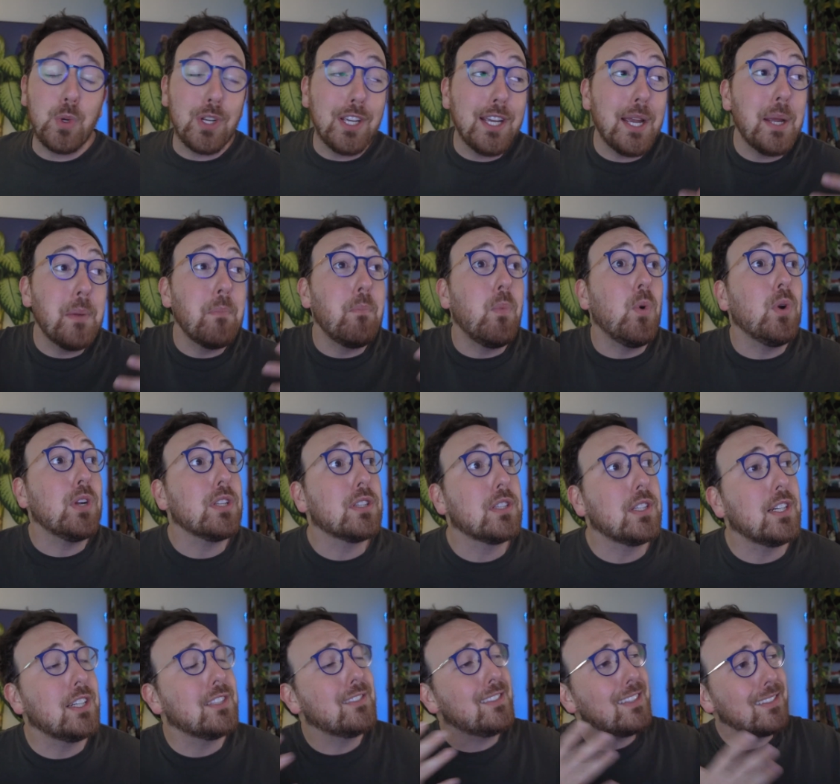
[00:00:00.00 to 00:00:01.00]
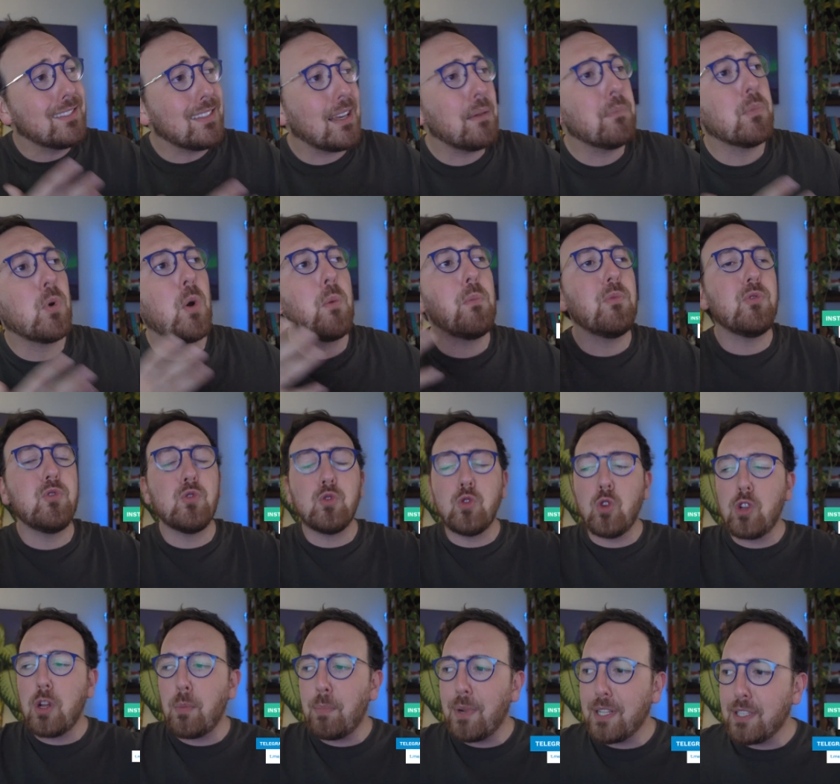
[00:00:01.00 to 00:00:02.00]
porque é importante, você sabe como
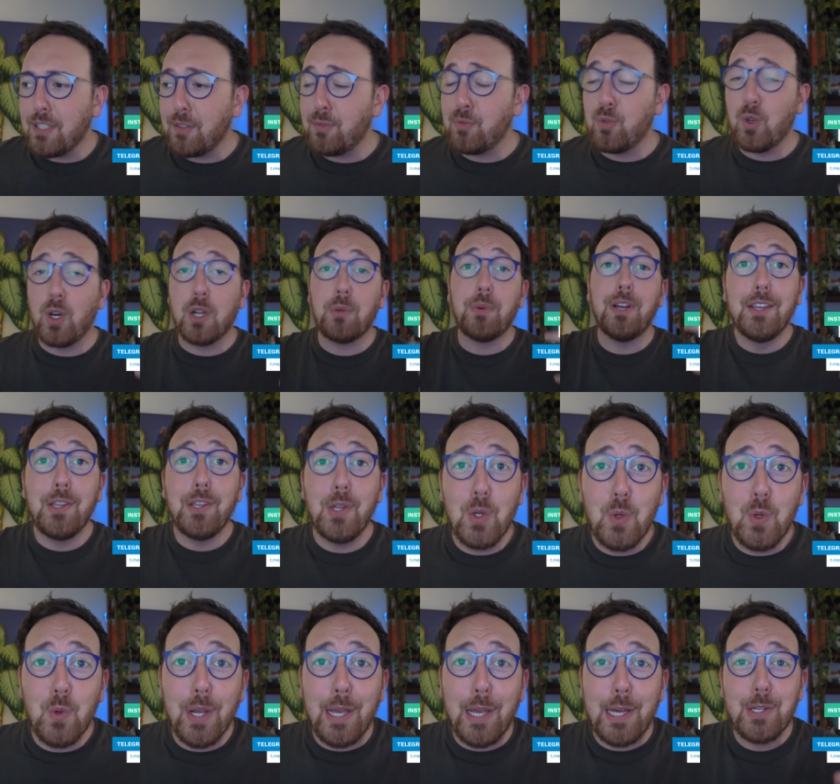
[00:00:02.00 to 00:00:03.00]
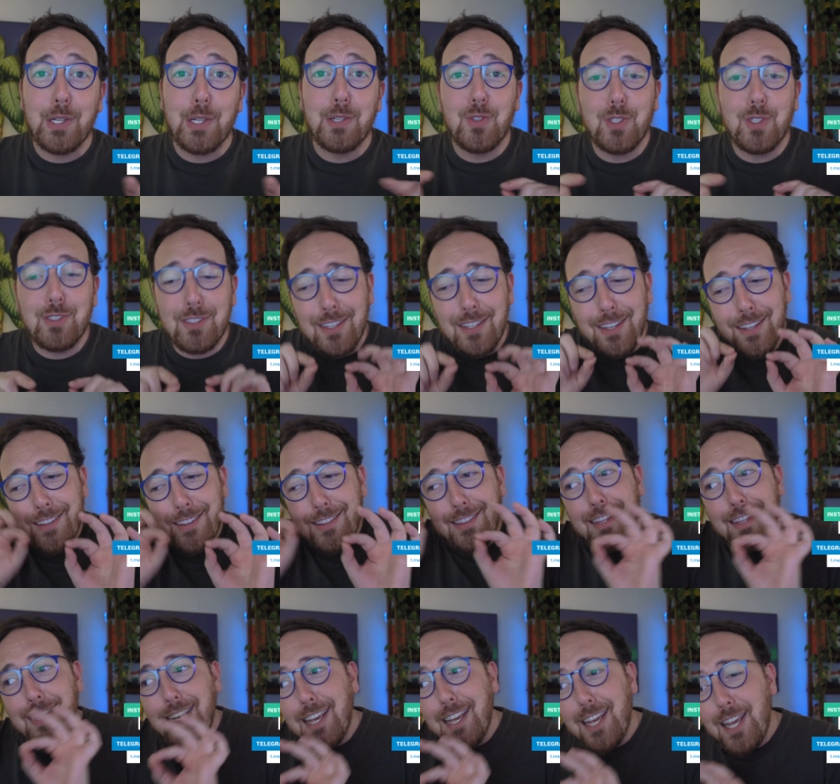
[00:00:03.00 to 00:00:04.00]
funciona a plataforma e eu não quero que você
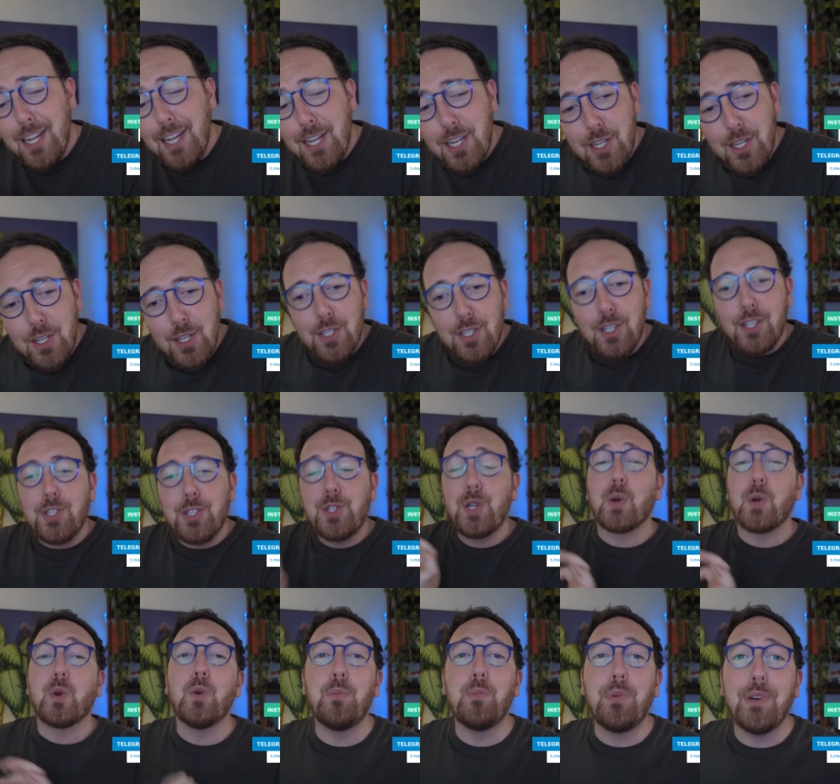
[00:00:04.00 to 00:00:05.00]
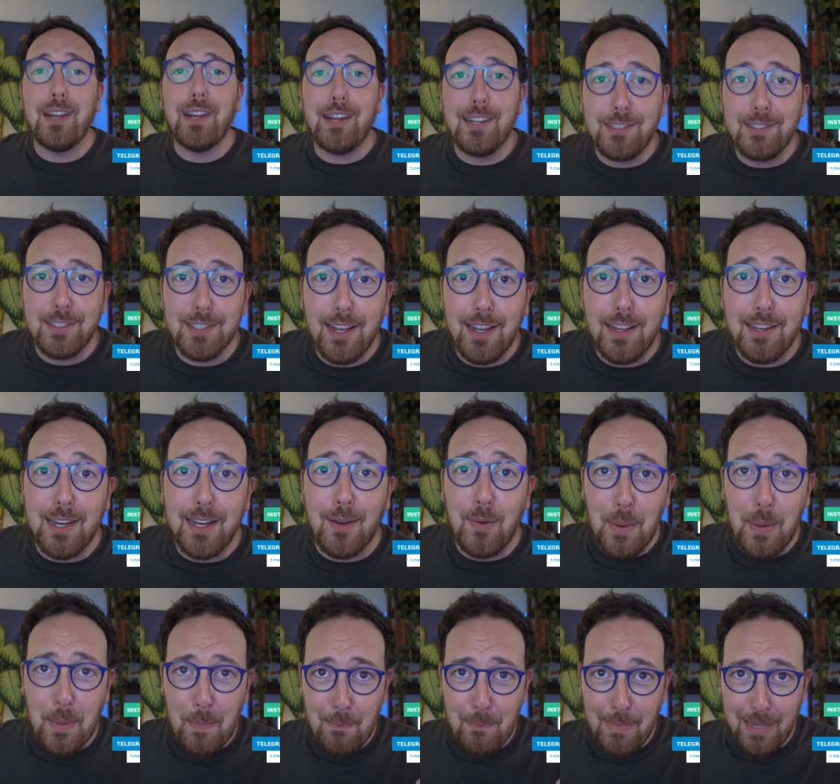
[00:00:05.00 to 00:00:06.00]
deixe de acompanhar esse
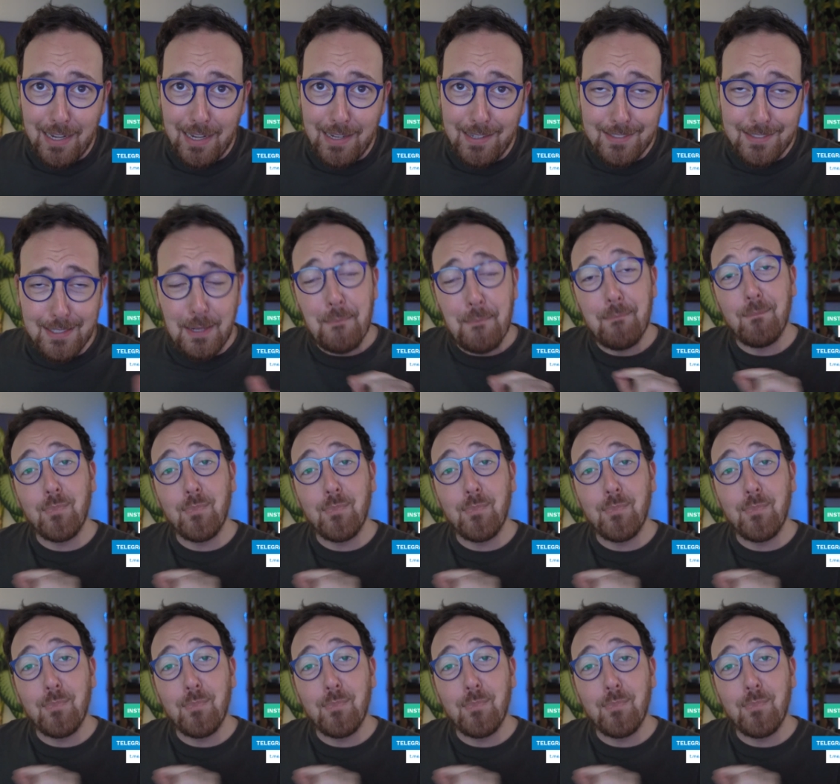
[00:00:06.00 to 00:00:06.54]
canal. Beleza?